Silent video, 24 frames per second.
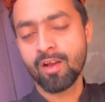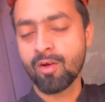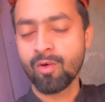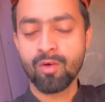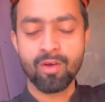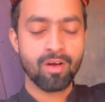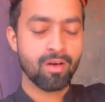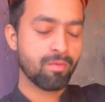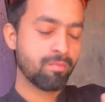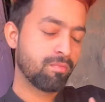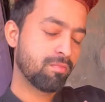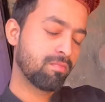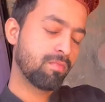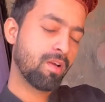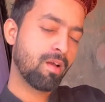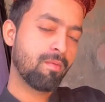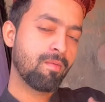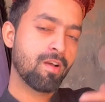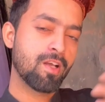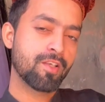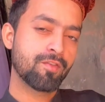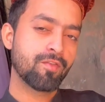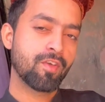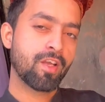और हम
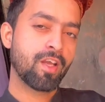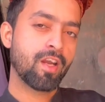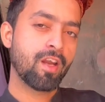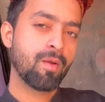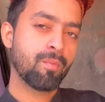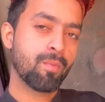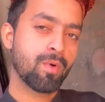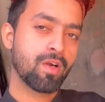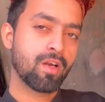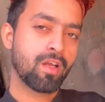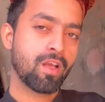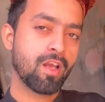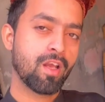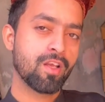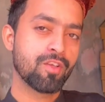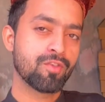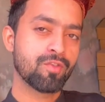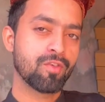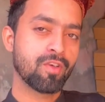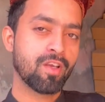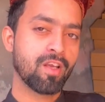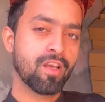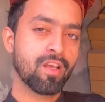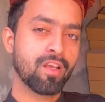नमाज़ वगैरह पढ़ के आ
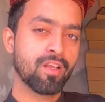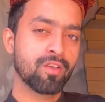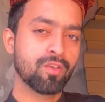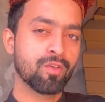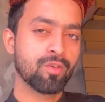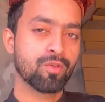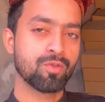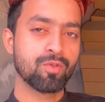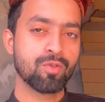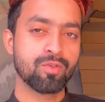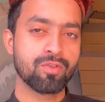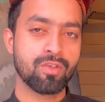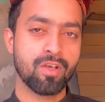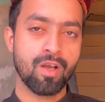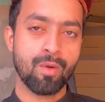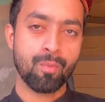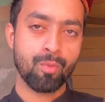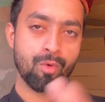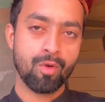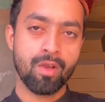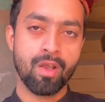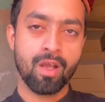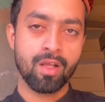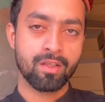चुके हैं तो सोचा
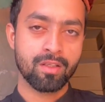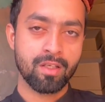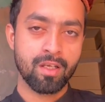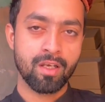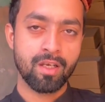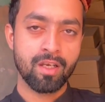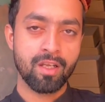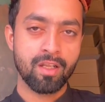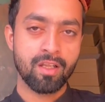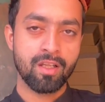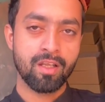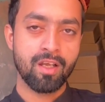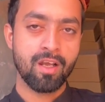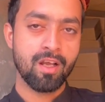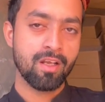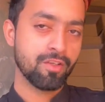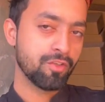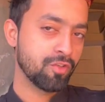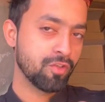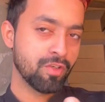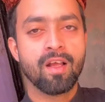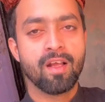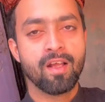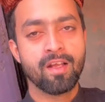आपको याद कर लेते हैं
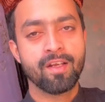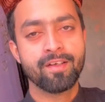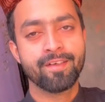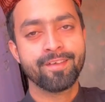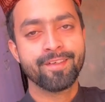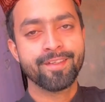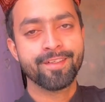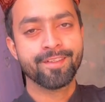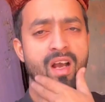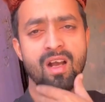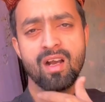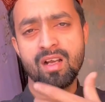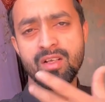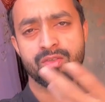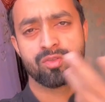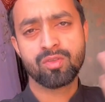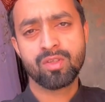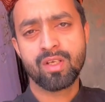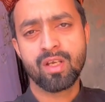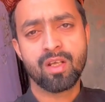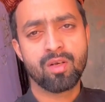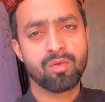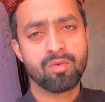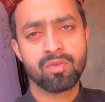आज एंड आज तो
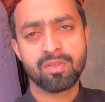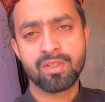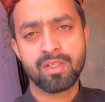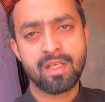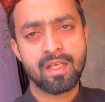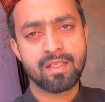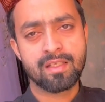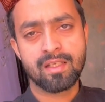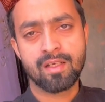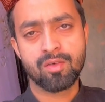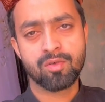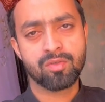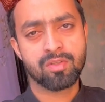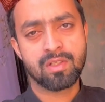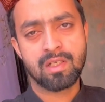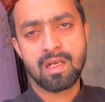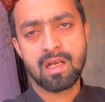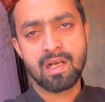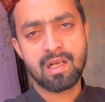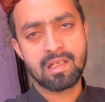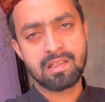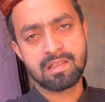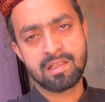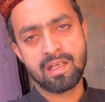यार कुछ ऐसा कुछ
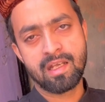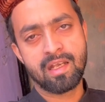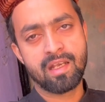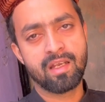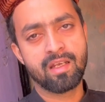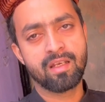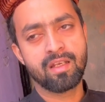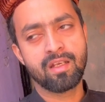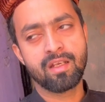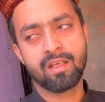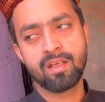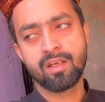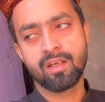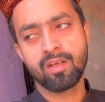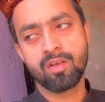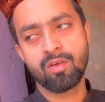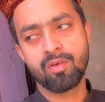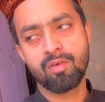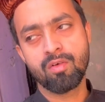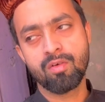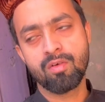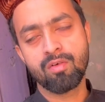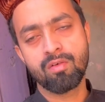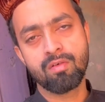खास है नहीं करने
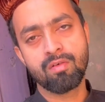को